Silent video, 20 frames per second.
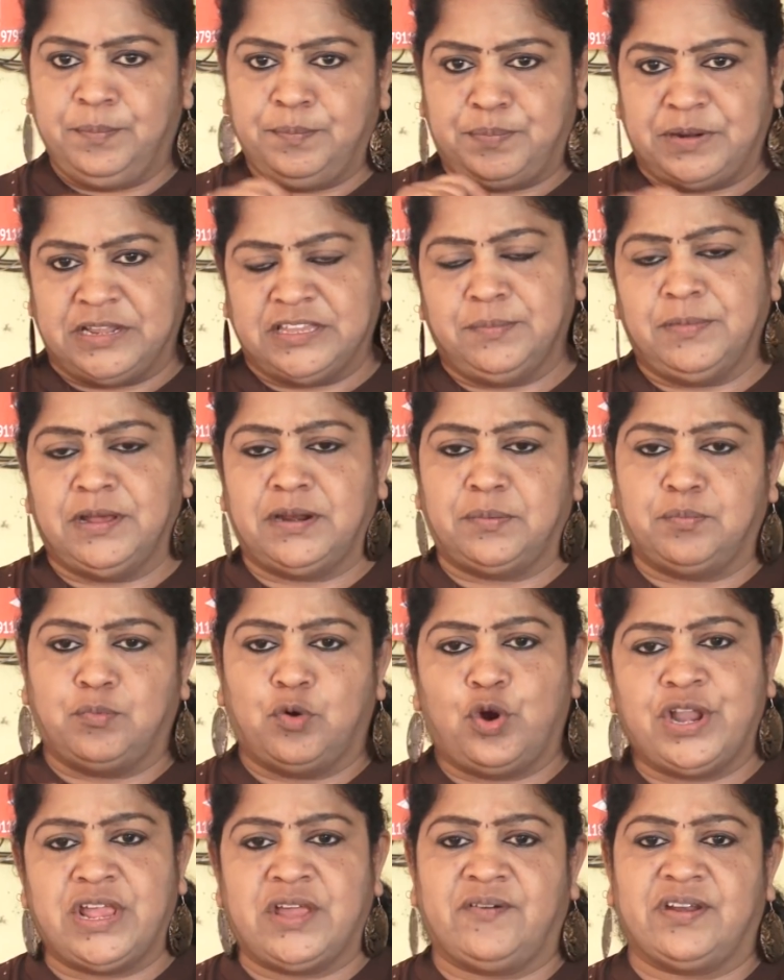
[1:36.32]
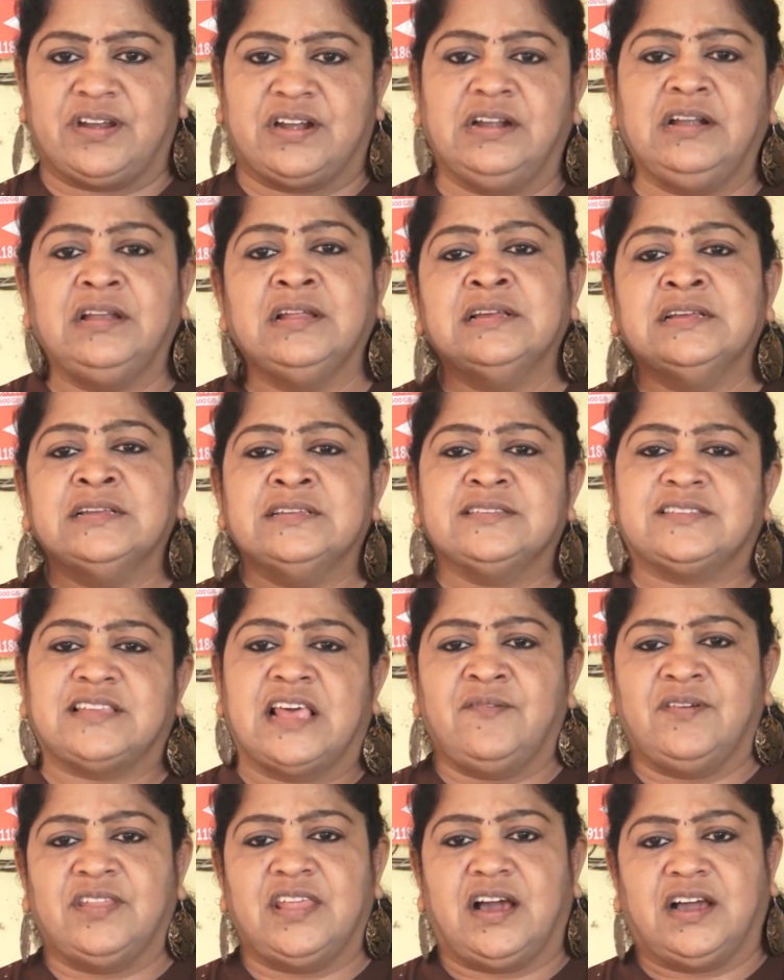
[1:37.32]
பிரதமர் மோடி அவர்கள்
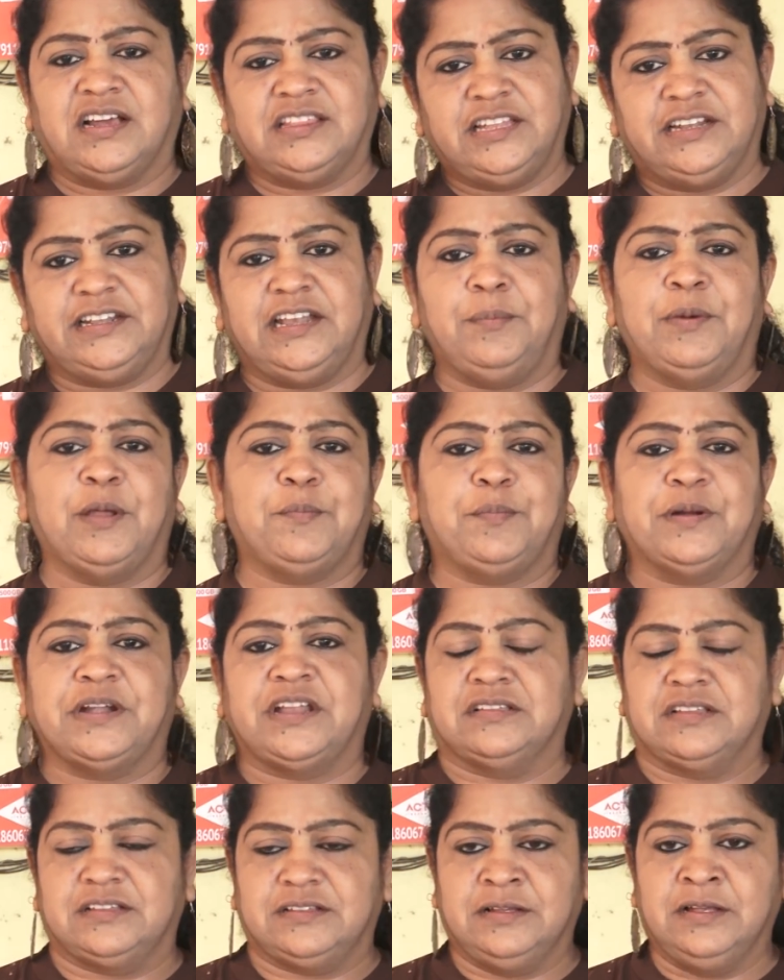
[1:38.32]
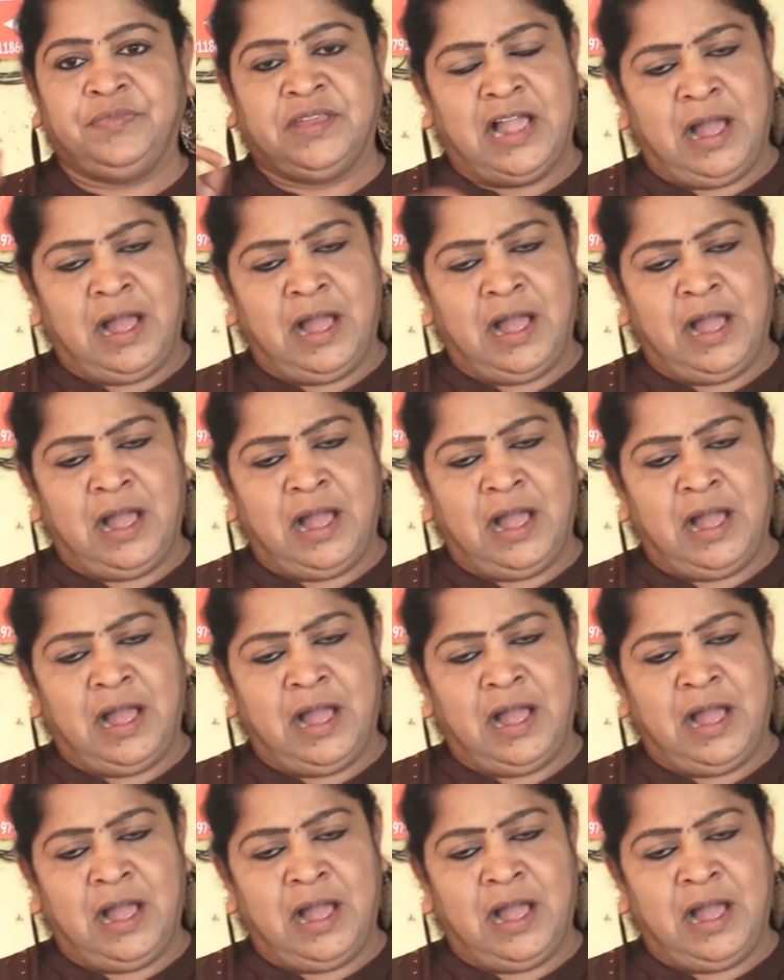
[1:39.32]
செய்வதாக திட்டமிடப்பட்டிருந்தது